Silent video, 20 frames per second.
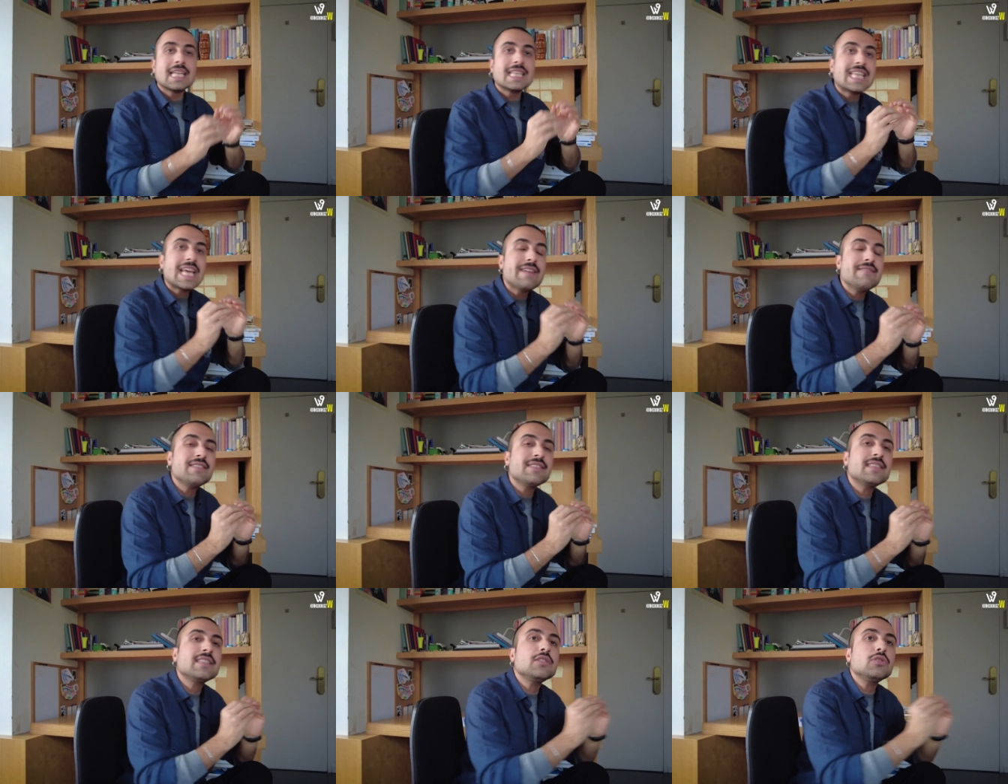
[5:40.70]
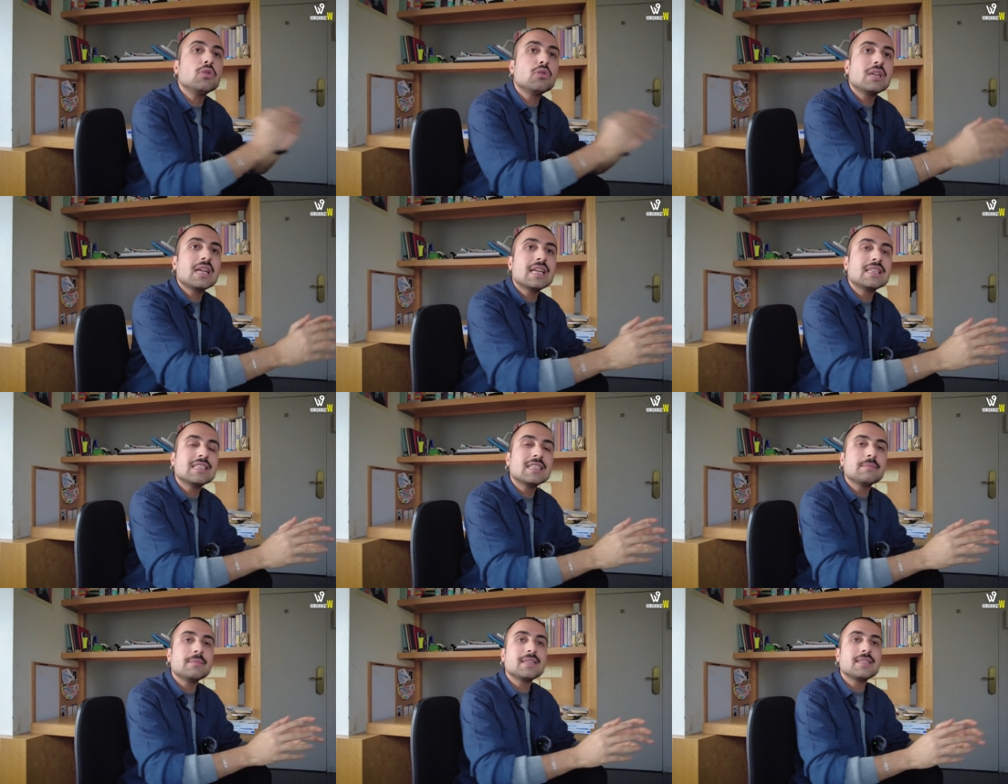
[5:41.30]
Devletin
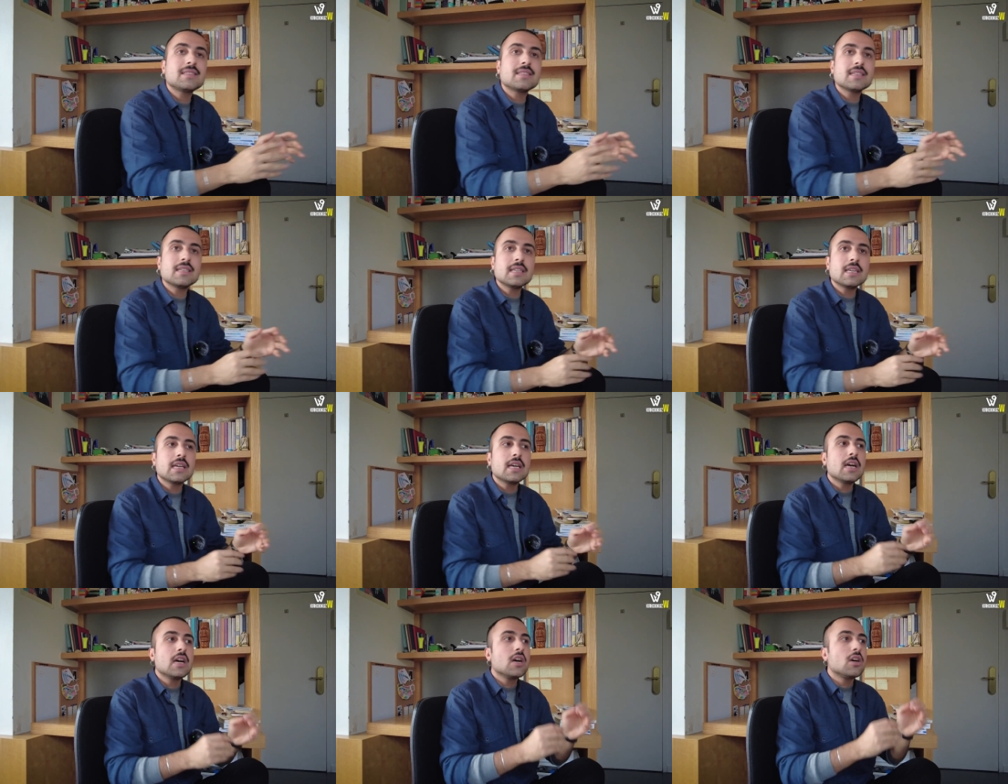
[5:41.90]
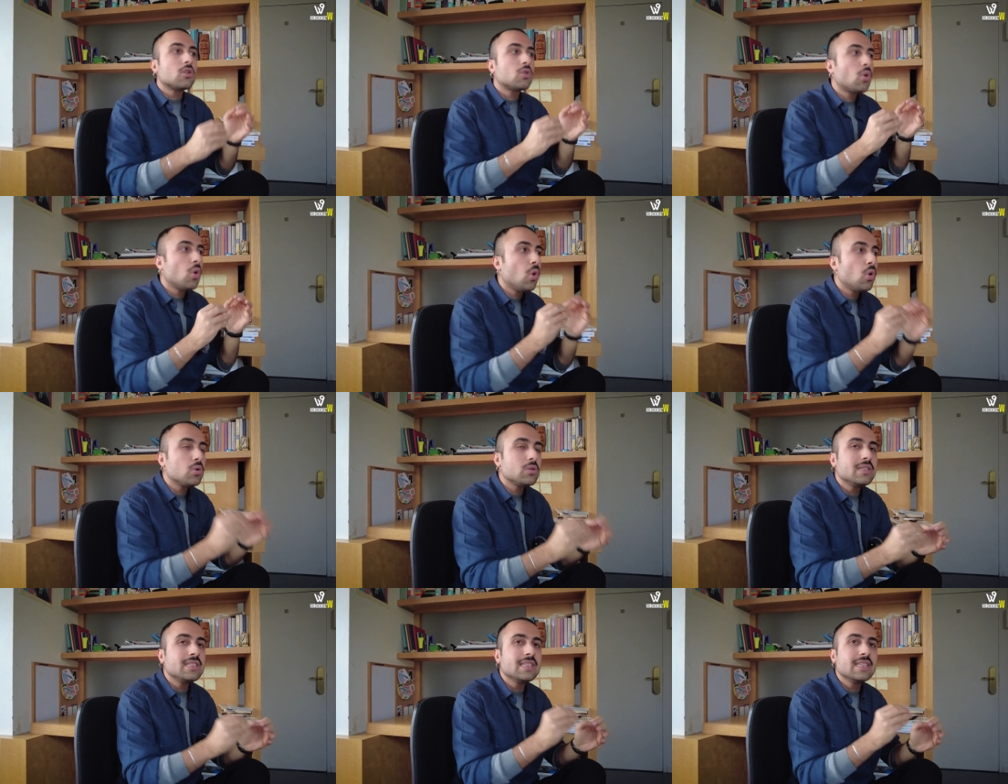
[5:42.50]
yönlendirmesi
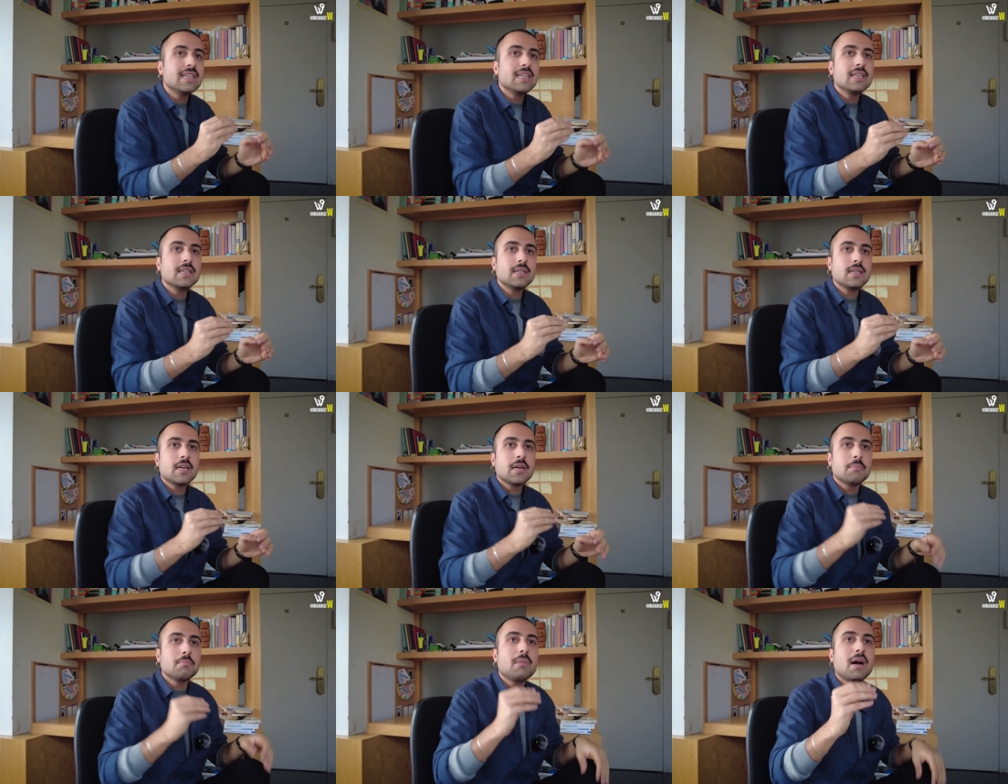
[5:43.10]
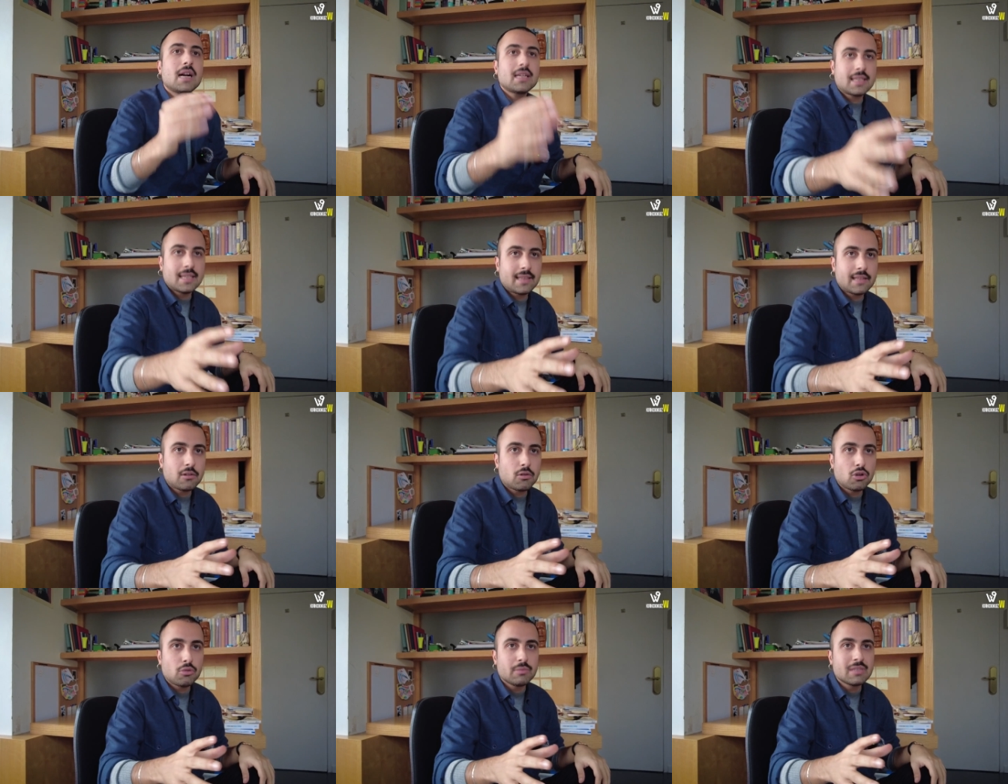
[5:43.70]
koordineli
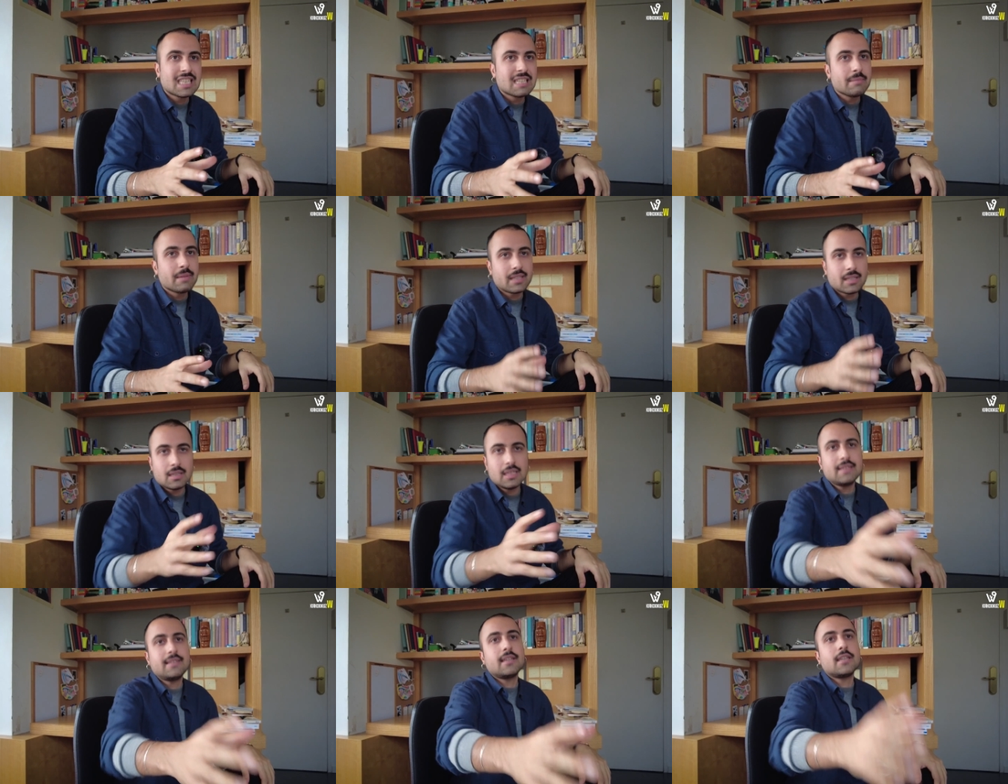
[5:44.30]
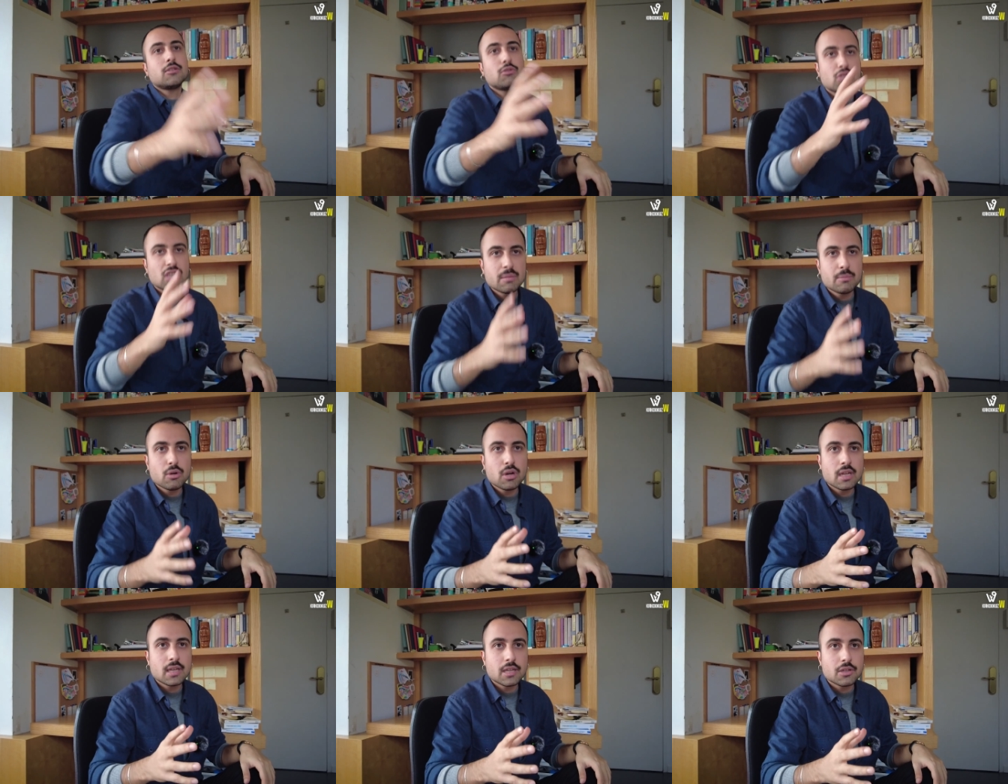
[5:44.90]
market ekonomisi demek.
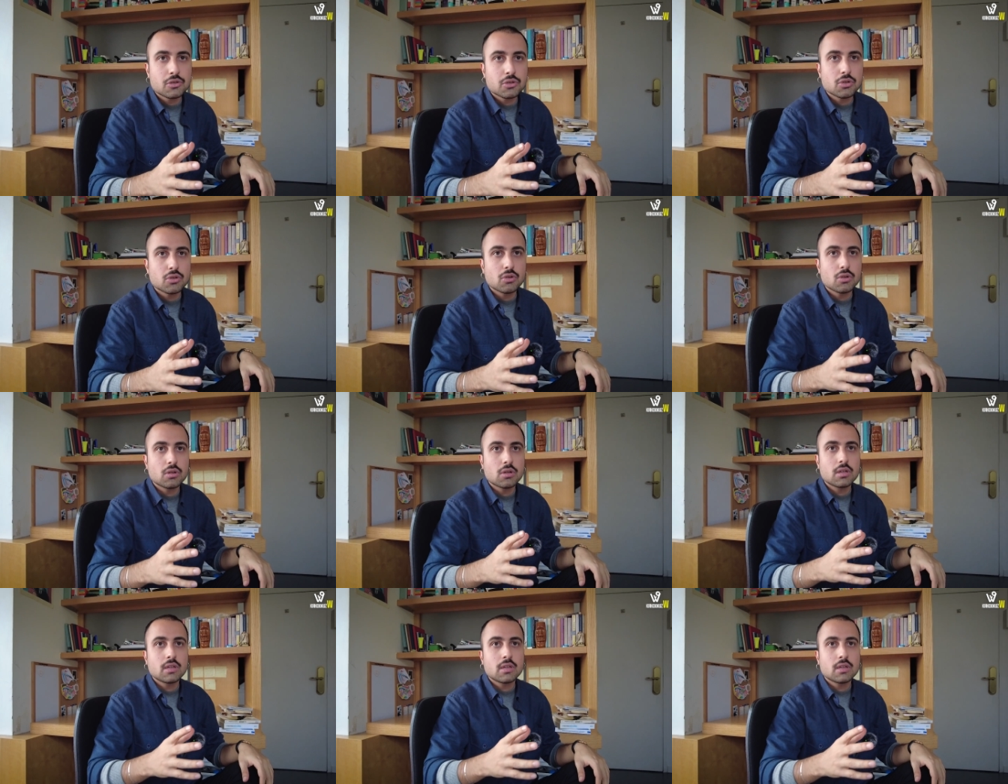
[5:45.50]
Literatürde böyle geçiyor.